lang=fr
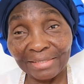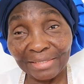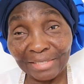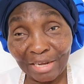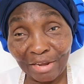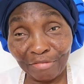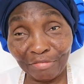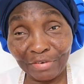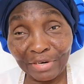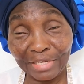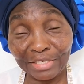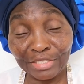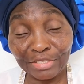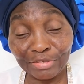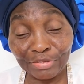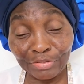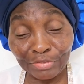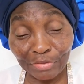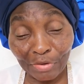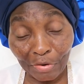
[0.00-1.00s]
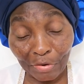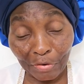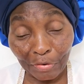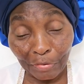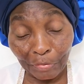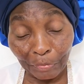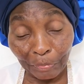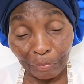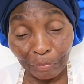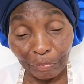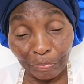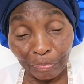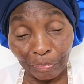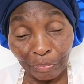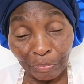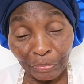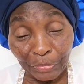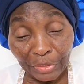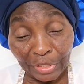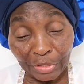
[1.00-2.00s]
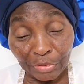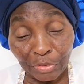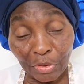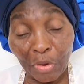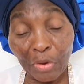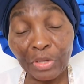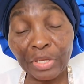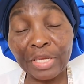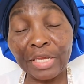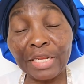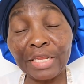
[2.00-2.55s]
Chers frères et sœurs, donc